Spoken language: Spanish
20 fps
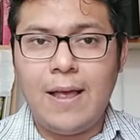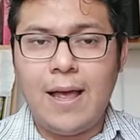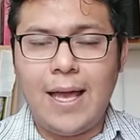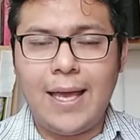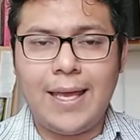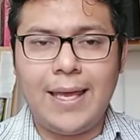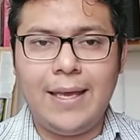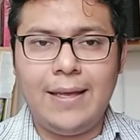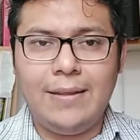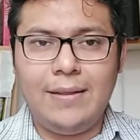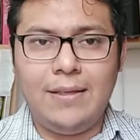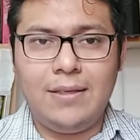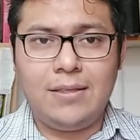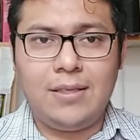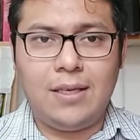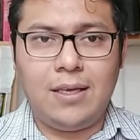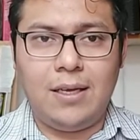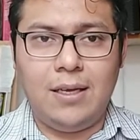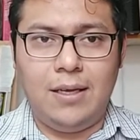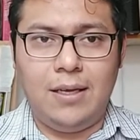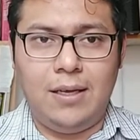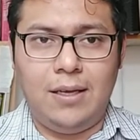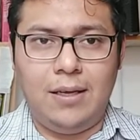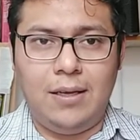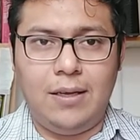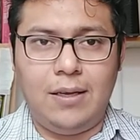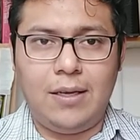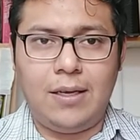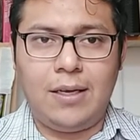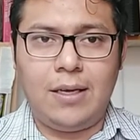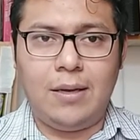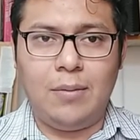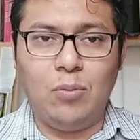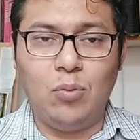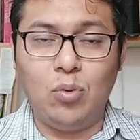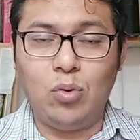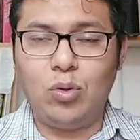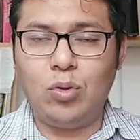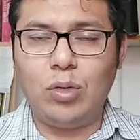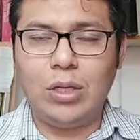Hay quien dice que, que
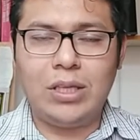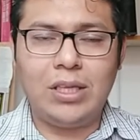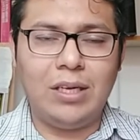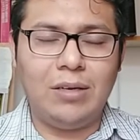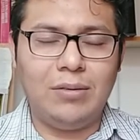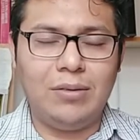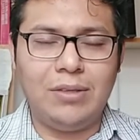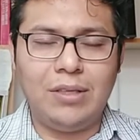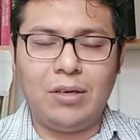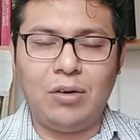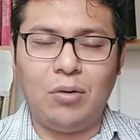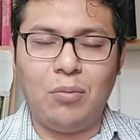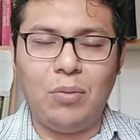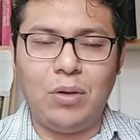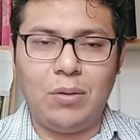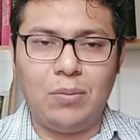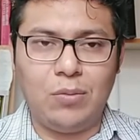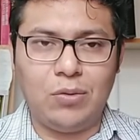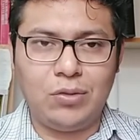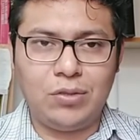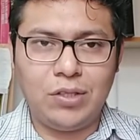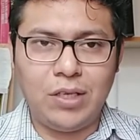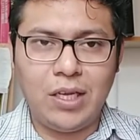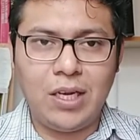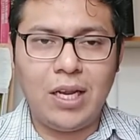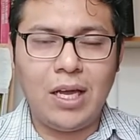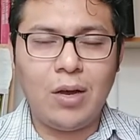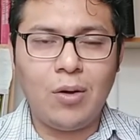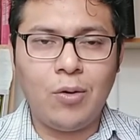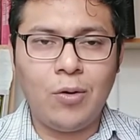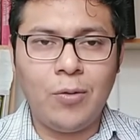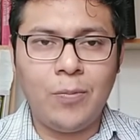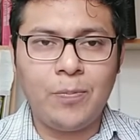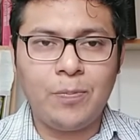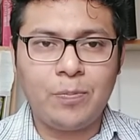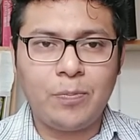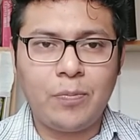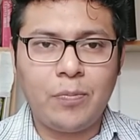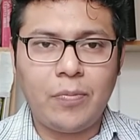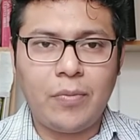mutó a través de comer murciélago.
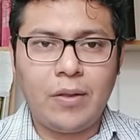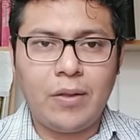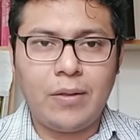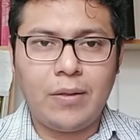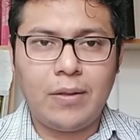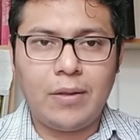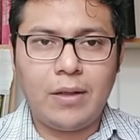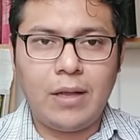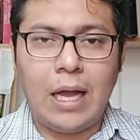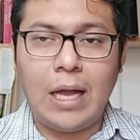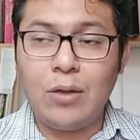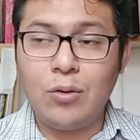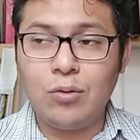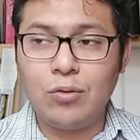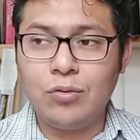Hay